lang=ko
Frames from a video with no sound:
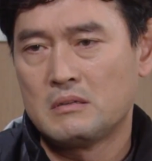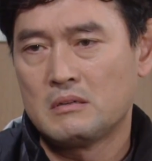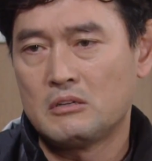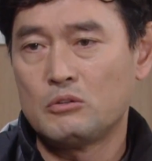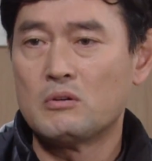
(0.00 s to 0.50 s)

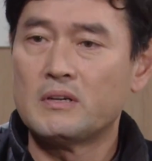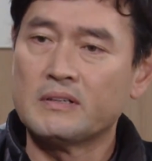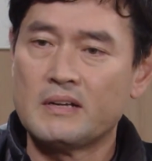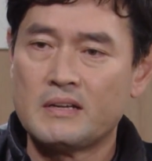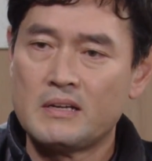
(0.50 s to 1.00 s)

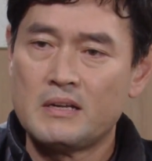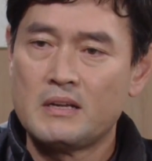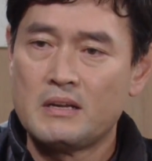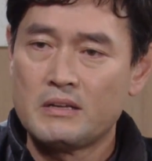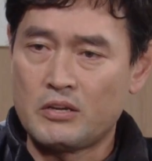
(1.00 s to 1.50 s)
그동안
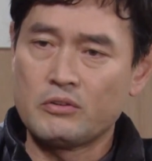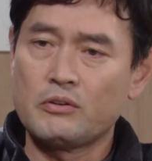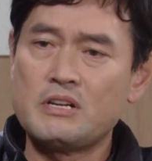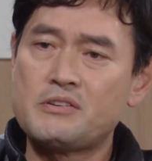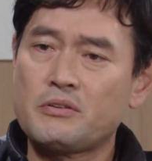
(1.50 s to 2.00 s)
경영
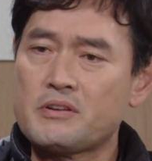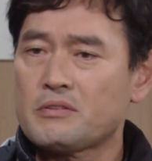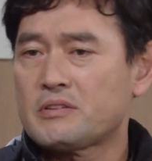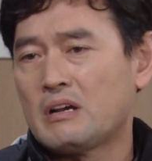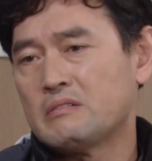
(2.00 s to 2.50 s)
일선에서
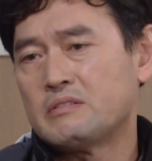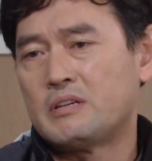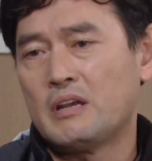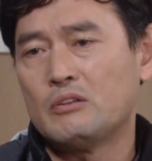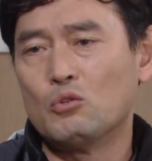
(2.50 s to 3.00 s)
쌓은
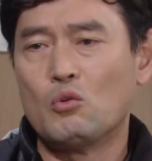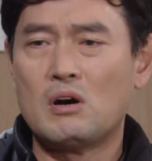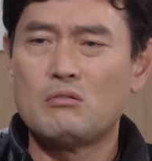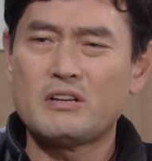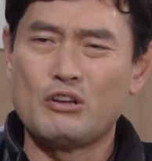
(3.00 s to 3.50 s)
제
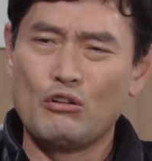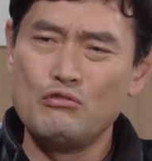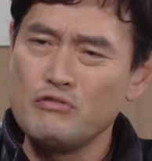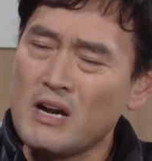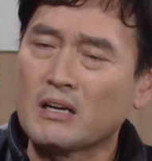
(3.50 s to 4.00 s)
노하우와
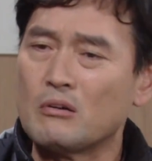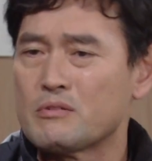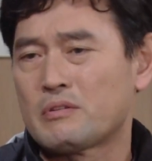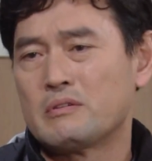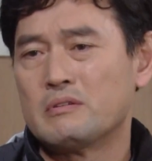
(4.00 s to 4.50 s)
연륜이
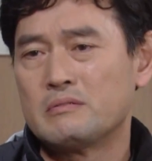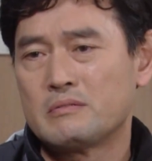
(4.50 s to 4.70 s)
아까워서요.